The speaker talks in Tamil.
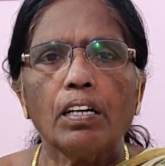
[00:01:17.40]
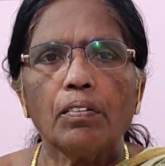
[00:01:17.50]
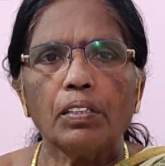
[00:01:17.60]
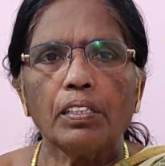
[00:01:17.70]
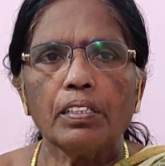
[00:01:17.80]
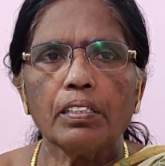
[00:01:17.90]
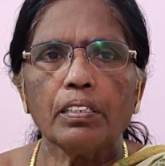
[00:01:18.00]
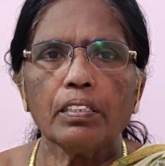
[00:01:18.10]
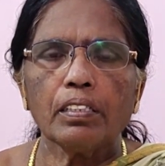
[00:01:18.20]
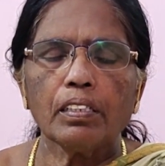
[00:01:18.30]
அவங்க என்ன
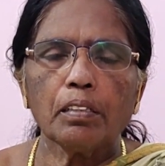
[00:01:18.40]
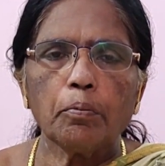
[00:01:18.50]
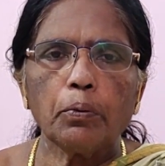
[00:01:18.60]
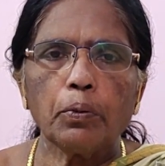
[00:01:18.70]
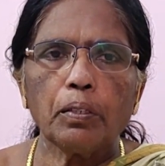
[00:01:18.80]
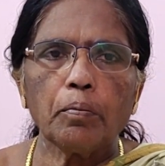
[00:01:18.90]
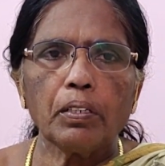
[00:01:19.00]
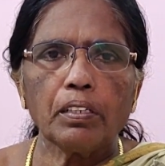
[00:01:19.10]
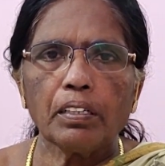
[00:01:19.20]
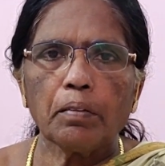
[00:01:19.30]
செஞ்சுருக்காங்க ஃபோன்
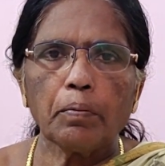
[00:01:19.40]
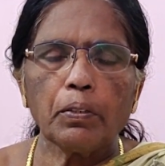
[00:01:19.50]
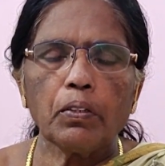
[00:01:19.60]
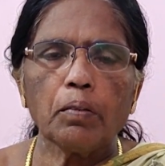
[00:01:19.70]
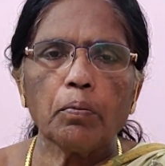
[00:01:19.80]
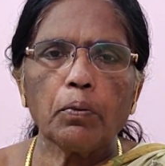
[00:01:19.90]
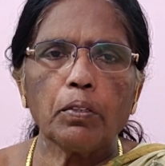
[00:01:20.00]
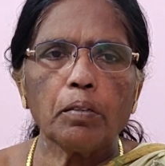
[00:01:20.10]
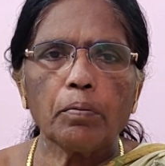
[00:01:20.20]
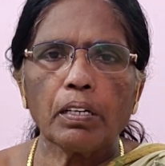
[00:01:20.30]
நம்பர் அந்த பெண்ணோட
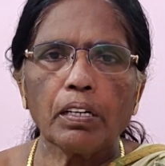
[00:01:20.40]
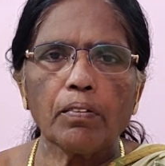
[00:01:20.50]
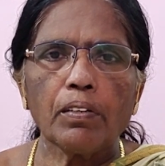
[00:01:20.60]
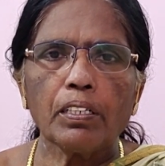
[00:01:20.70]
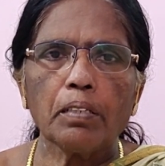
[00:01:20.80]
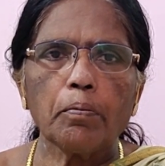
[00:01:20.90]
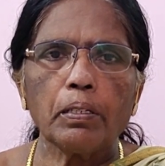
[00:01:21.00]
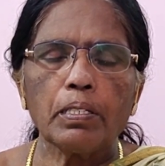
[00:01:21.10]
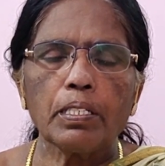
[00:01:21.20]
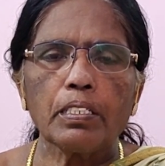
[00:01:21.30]
ஃபோன் நம்பரெல்லாம் வாங்கி
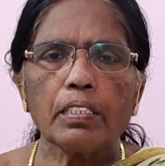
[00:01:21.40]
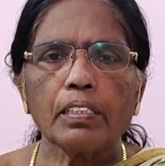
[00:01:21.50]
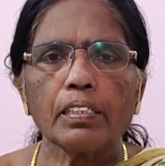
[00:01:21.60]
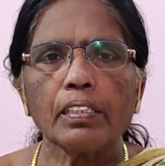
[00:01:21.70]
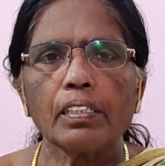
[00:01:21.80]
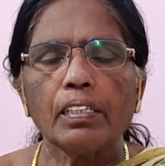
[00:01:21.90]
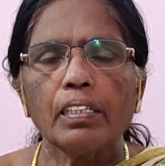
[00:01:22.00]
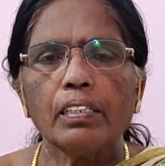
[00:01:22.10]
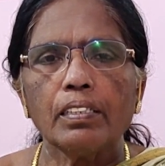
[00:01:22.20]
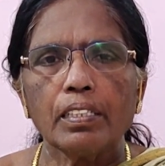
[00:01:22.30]
பதிஞ்சிக்கிட்டாங்க
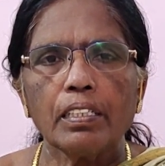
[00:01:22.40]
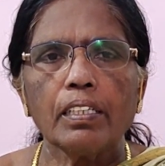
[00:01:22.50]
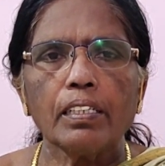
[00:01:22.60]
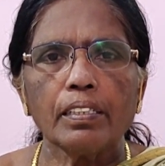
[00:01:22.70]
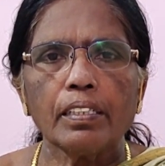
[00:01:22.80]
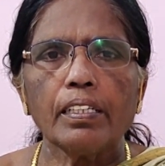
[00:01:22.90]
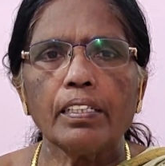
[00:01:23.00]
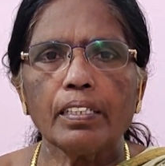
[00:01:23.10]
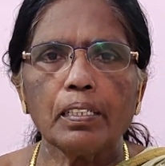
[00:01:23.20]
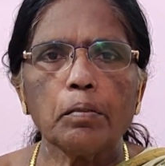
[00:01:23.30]
சரி நாங்கள்
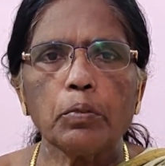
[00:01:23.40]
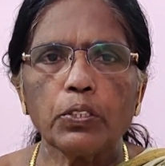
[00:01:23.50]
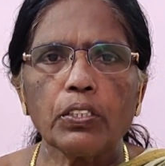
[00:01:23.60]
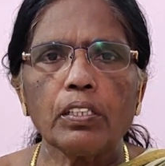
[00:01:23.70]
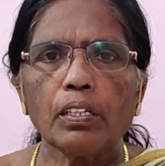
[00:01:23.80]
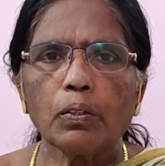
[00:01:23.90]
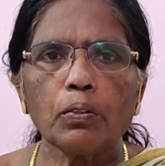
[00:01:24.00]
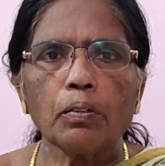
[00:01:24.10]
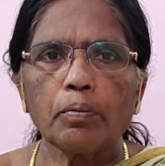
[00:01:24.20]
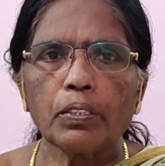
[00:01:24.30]
தேடி கண்டுபிடிச்சி
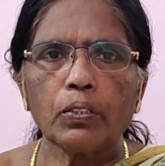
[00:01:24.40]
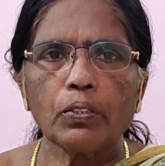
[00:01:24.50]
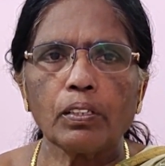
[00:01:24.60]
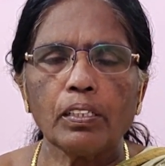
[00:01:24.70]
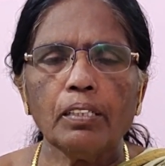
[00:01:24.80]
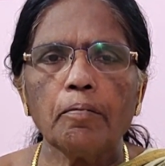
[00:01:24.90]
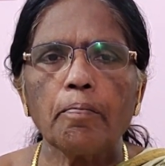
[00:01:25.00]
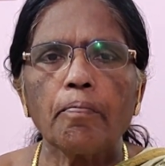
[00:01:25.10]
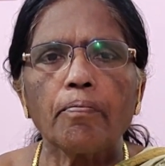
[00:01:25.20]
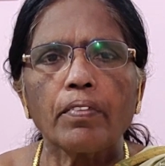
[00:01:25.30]
தரோம் அப்படின்னு சொல்லி
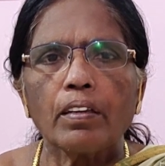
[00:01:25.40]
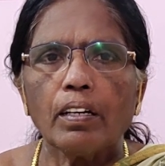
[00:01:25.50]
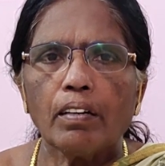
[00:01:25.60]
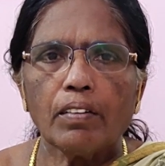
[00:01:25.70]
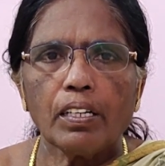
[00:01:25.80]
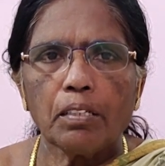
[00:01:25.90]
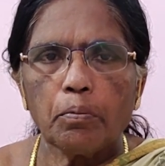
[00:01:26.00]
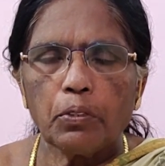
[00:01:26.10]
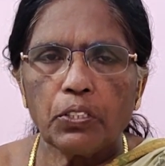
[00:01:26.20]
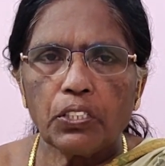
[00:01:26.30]
அவரை
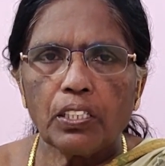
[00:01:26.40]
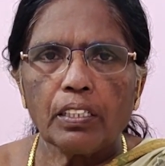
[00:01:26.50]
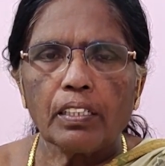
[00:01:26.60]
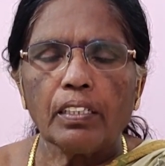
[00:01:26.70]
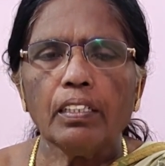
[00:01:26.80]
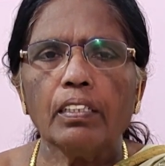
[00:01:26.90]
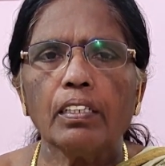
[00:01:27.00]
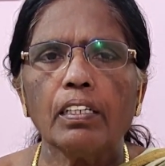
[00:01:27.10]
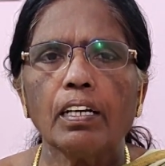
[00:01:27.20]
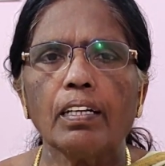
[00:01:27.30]
அனுப்பி வச்சுட்டாங்க
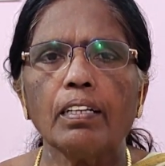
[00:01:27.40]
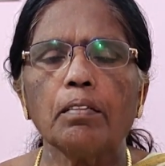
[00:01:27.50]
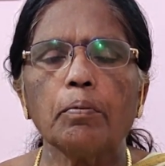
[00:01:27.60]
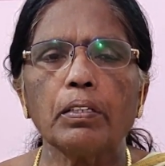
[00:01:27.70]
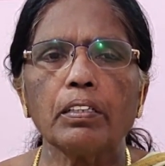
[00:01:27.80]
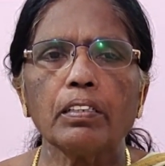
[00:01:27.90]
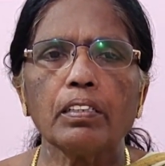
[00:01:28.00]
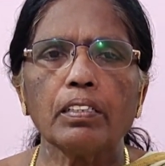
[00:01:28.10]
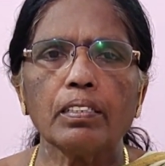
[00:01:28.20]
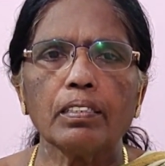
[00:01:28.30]
அதுக்கு பிறகு
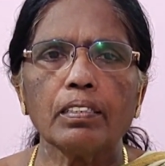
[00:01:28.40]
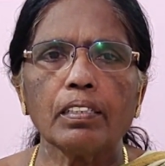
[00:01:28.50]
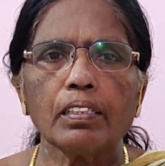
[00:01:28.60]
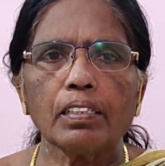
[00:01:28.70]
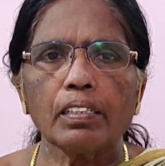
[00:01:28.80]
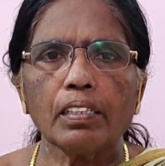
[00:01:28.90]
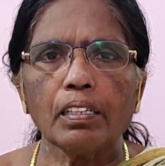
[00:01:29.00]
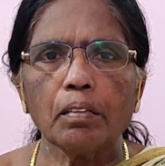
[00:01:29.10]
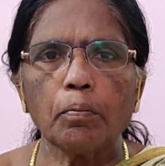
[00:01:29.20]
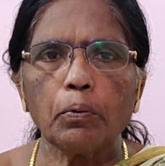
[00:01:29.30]
என்ன செஞ்சுருக்காங்கன்னா
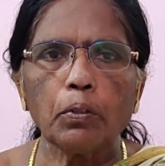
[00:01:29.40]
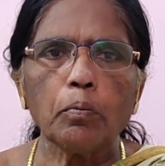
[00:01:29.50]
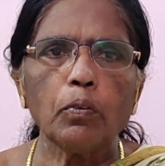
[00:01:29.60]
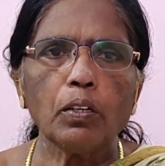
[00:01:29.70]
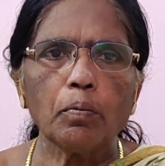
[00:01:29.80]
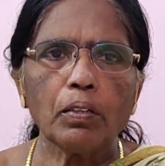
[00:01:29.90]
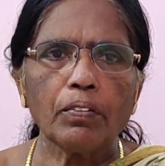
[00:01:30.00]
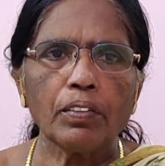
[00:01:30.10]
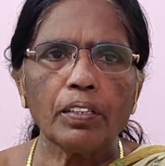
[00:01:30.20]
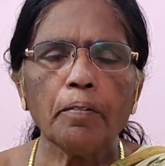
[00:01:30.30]
அந்த ஃபோன்
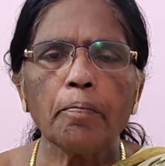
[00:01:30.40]
மூலமாகவே